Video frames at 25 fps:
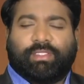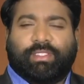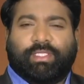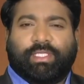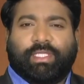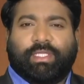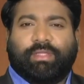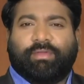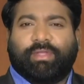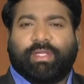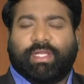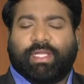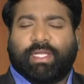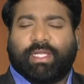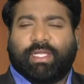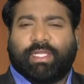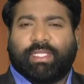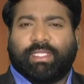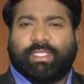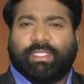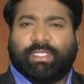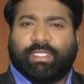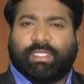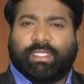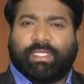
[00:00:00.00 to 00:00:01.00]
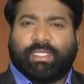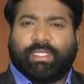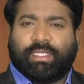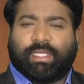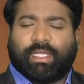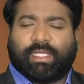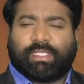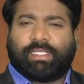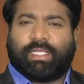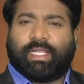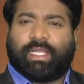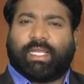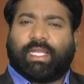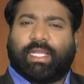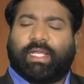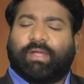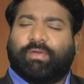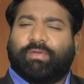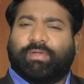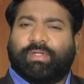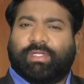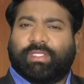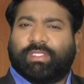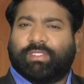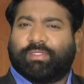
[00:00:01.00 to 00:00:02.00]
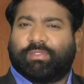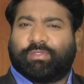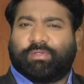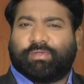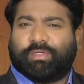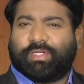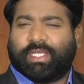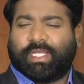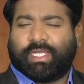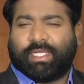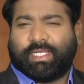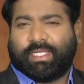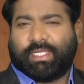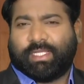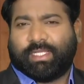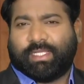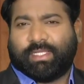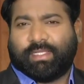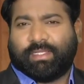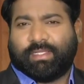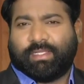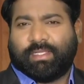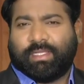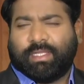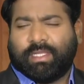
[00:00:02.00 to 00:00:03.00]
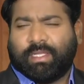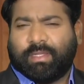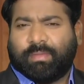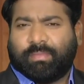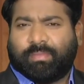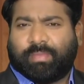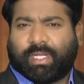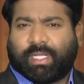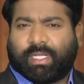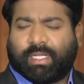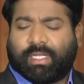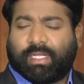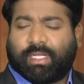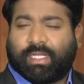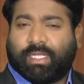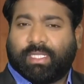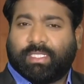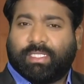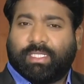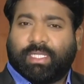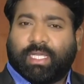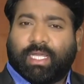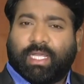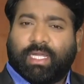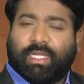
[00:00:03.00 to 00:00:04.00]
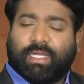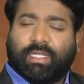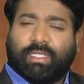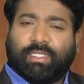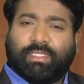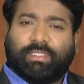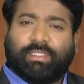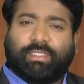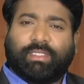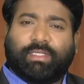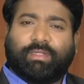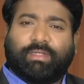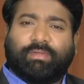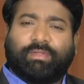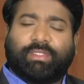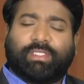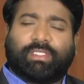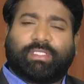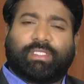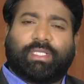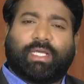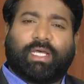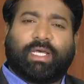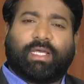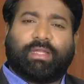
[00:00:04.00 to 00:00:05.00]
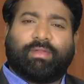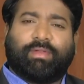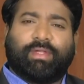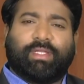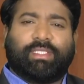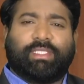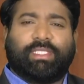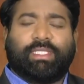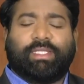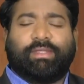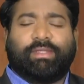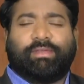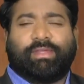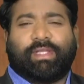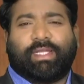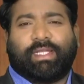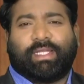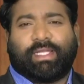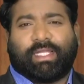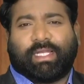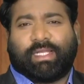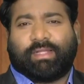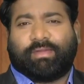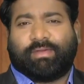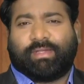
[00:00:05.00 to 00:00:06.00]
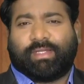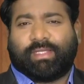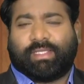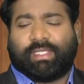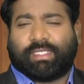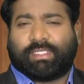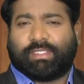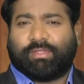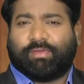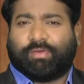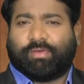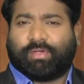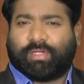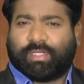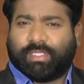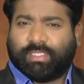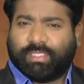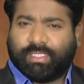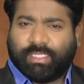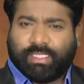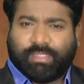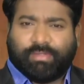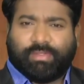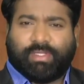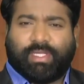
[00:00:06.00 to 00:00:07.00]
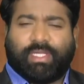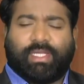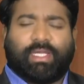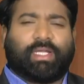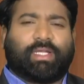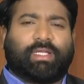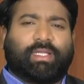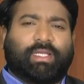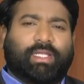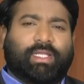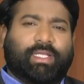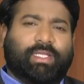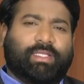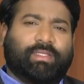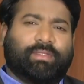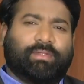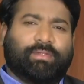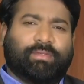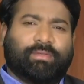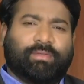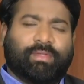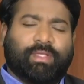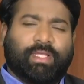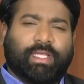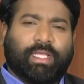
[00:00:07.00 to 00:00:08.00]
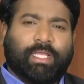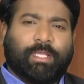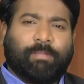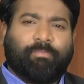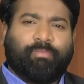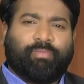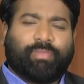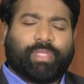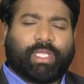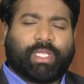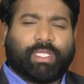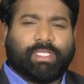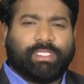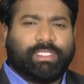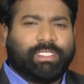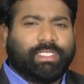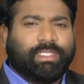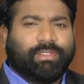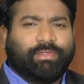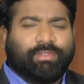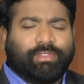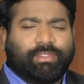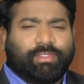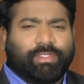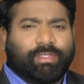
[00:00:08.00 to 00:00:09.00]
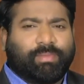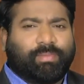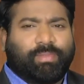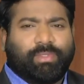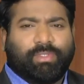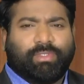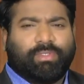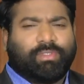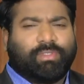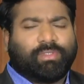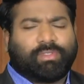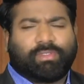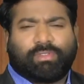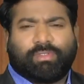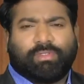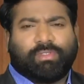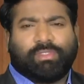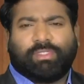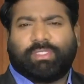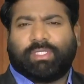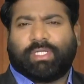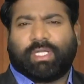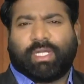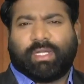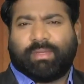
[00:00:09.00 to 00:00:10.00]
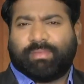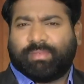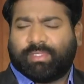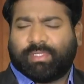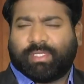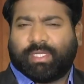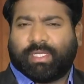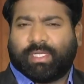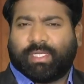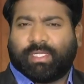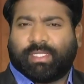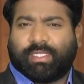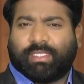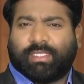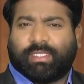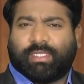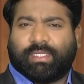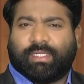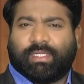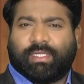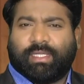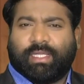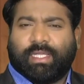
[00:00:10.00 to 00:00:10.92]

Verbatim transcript: దీవెన అనేది అసలు ఎలా ఉంటుంది చూడాలి పట్టజాలనంత విస్తారమైన దీవెన అంటే ఎలా ఉంటుంది అసలు ఒక్క దీవెనే నాకు లేదు నా జీవితం ఎప్పుడు దుఃఖంతో గడుపుతున్నాను కదా